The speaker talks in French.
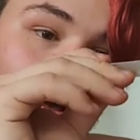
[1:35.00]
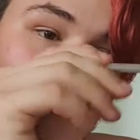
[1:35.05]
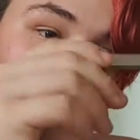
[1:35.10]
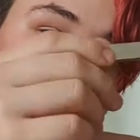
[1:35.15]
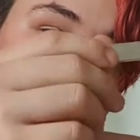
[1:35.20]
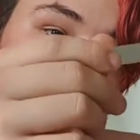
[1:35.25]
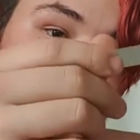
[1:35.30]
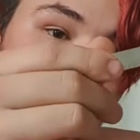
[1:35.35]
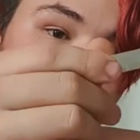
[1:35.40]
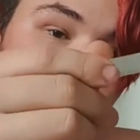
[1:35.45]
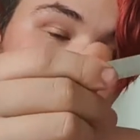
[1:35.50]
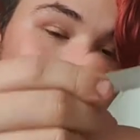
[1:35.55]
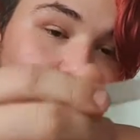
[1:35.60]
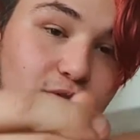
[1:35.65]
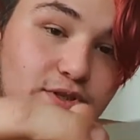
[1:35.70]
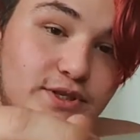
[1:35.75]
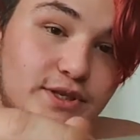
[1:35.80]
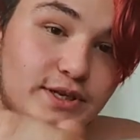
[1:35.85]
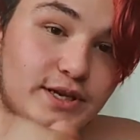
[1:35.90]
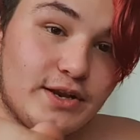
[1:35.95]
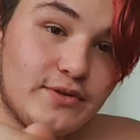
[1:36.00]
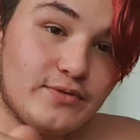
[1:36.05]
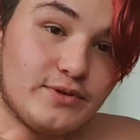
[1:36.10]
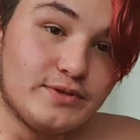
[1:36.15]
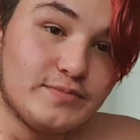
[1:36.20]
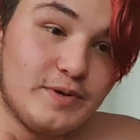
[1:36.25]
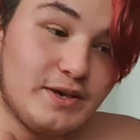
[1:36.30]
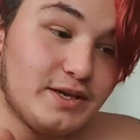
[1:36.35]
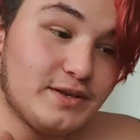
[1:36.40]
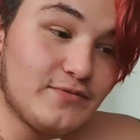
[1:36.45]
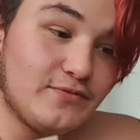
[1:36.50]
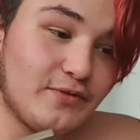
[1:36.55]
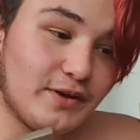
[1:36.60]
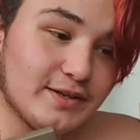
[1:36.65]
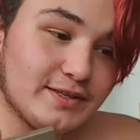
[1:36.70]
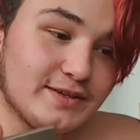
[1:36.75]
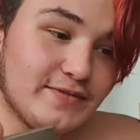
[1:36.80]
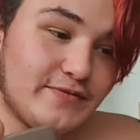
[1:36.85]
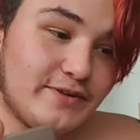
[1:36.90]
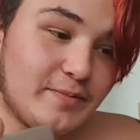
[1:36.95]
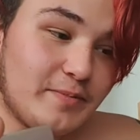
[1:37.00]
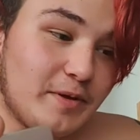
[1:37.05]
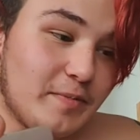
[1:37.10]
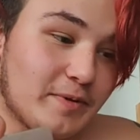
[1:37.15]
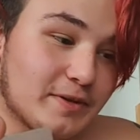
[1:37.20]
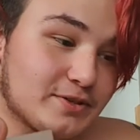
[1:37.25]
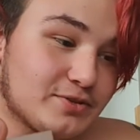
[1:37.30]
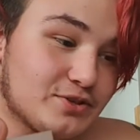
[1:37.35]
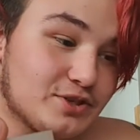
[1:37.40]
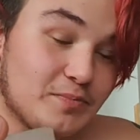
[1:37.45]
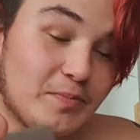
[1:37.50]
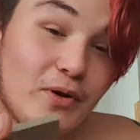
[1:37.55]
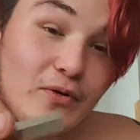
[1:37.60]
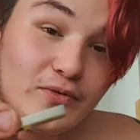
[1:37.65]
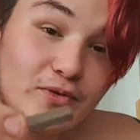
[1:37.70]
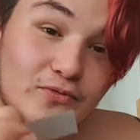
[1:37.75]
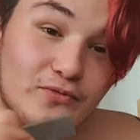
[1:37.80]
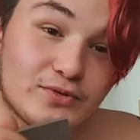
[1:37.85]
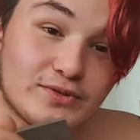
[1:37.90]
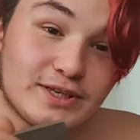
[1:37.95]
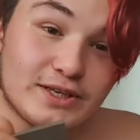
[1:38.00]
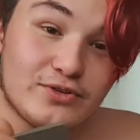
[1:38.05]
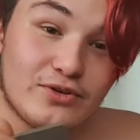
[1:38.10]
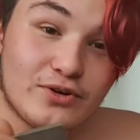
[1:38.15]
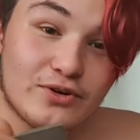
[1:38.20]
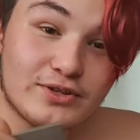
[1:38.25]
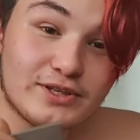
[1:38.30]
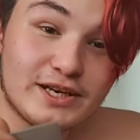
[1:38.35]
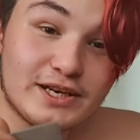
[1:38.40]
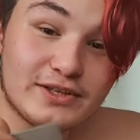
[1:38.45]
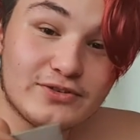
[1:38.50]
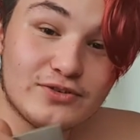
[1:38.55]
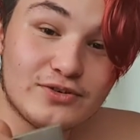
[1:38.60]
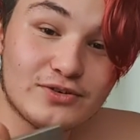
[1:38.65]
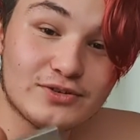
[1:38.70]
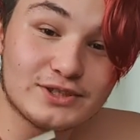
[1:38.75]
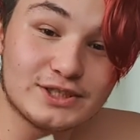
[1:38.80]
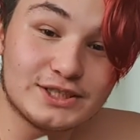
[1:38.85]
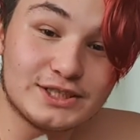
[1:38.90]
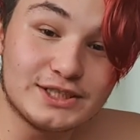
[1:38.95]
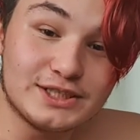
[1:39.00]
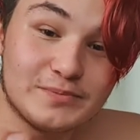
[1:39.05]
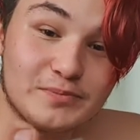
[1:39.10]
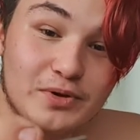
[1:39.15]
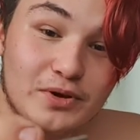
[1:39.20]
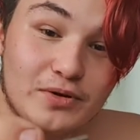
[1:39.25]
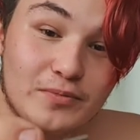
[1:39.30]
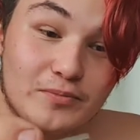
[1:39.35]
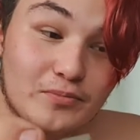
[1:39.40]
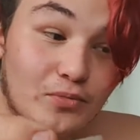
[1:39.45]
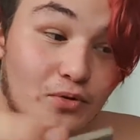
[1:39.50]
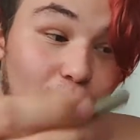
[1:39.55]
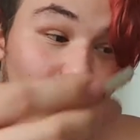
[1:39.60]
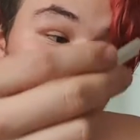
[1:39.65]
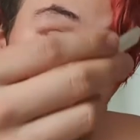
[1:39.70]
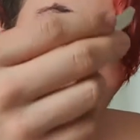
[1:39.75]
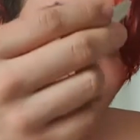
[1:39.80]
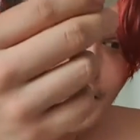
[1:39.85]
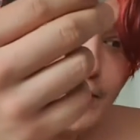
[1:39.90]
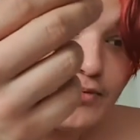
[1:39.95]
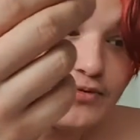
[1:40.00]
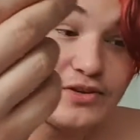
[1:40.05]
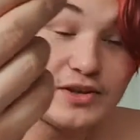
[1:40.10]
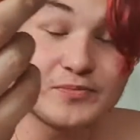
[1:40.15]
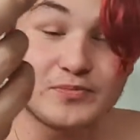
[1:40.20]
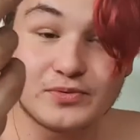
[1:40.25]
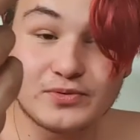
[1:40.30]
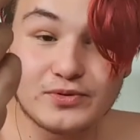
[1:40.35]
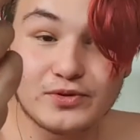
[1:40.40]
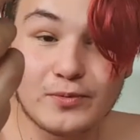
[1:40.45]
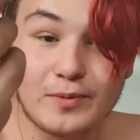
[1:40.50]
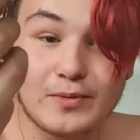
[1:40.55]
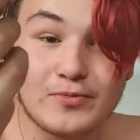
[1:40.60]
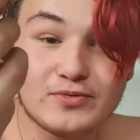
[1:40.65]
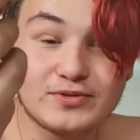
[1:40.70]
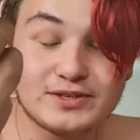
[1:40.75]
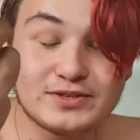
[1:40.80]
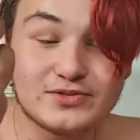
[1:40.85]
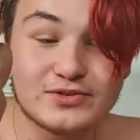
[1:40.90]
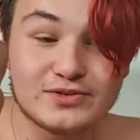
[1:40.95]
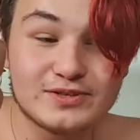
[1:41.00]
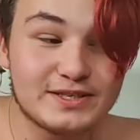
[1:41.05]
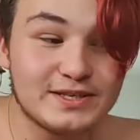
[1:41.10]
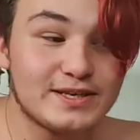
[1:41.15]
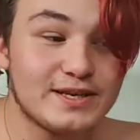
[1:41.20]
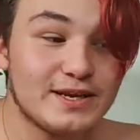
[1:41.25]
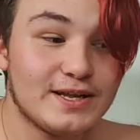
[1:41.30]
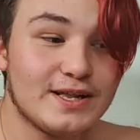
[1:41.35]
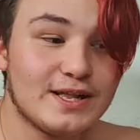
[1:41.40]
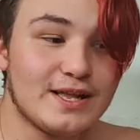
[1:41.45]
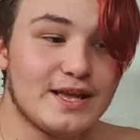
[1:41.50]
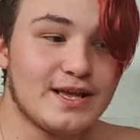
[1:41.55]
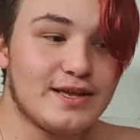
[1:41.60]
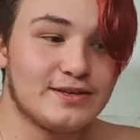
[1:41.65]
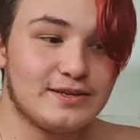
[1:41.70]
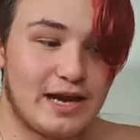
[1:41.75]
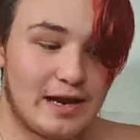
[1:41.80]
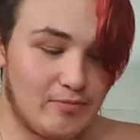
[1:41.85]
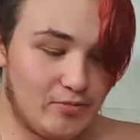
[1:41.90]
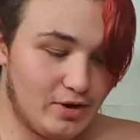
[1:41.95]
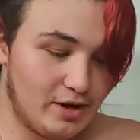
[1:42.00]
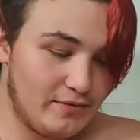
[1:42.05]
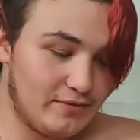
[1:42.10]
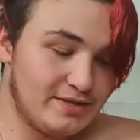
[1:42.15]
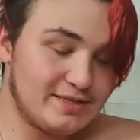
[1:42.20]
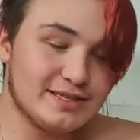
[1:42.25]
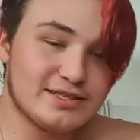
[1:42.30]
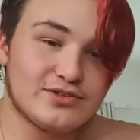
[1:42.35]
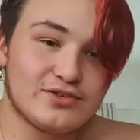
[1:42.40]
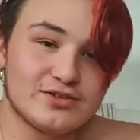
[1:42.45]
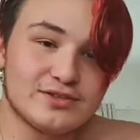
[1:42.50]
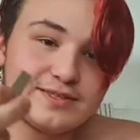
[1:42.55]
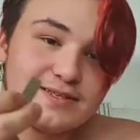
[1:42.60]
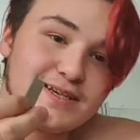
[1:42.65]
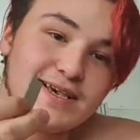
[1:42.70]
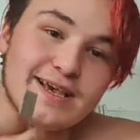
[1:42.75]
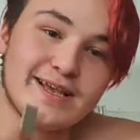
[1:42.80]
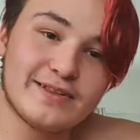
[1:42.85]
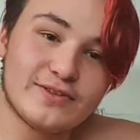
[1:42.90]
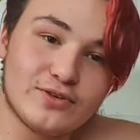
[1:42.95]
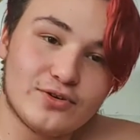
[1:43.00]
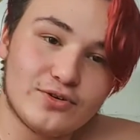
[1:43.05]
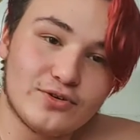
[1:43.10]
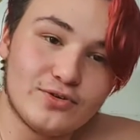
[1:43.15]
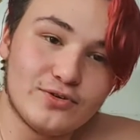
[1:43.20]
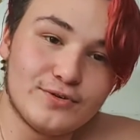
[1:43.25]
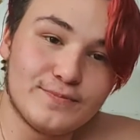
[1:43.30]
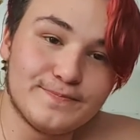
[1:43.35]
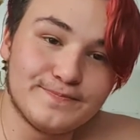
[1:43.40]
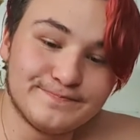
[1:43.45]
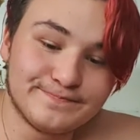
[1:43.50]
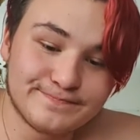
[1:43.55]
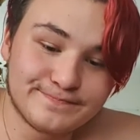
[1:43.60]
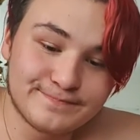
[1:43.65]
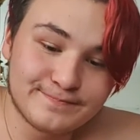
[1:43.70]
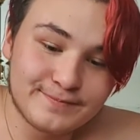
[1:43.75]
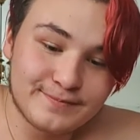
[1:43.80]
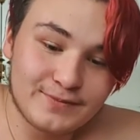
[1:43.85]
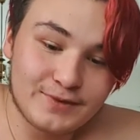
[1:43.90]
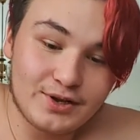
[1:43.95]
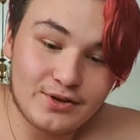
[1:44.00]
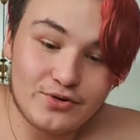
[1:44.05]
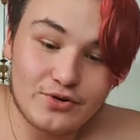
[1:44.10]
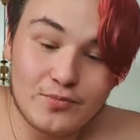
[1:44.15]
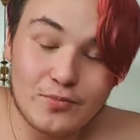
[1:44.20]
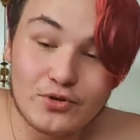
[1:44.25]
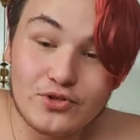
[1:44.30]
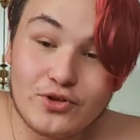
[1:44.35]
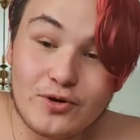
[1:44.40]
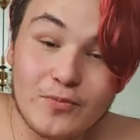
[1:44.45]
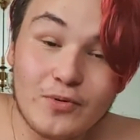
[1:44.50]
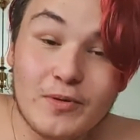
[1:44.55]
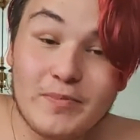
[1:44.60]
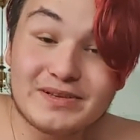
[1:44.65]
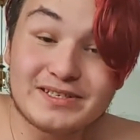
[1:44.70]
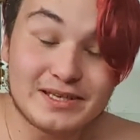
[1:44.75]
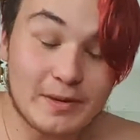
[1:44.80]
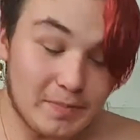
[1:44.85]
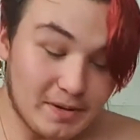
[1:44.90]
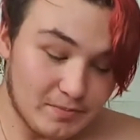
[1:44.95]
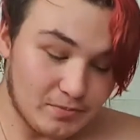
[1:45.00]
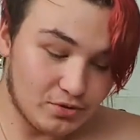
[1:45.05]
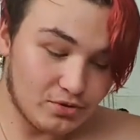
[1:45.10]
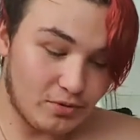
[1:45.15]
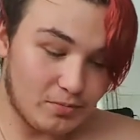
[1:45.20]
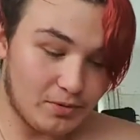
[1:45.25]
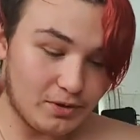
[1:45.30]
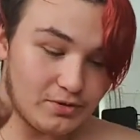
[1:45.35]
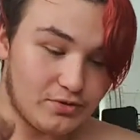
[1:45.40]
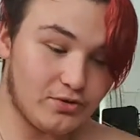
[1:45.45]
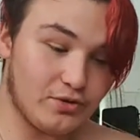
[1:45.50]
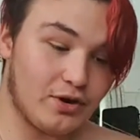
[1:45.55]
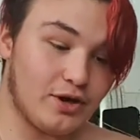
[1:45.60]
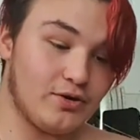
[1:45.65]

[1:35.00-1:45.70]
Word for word: Euh, une toute petite clé USB qui me fait assez flipper parce que j'ai pas envie de foutre ça dans l'ordinateur, j'ai peur. Bon, normalement c'est normalement c'est censé, à mon avis c'est censé être euh, le mode d'emploi parce qu'il n'y a pas de mode d'emploi dedans.